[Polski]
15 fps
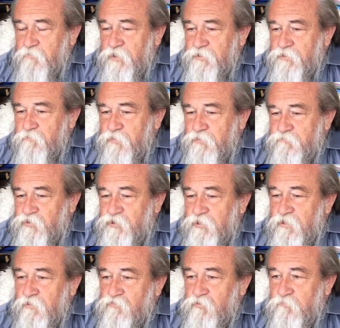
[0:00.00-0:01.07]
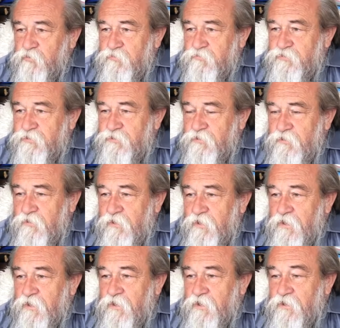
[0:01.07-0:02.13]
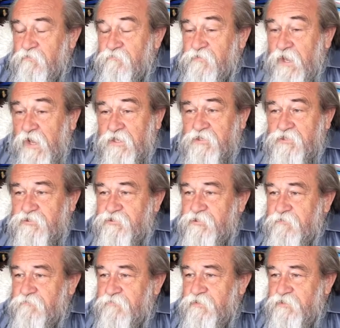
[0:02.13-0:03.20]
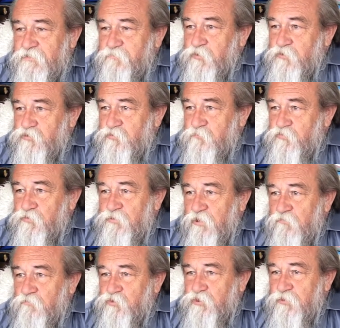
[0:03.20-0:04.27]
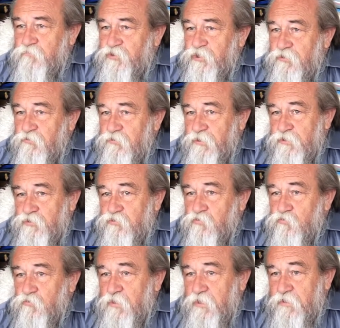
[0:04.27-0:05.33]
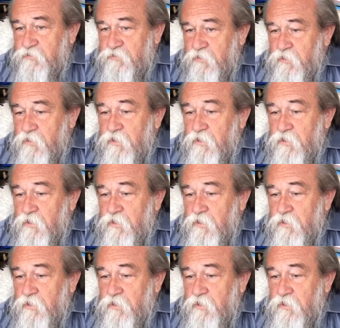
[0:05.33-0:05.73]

Pan Dipont przyjechał do Polski w jakiś dziwny sposób udało mu się przekonać króla i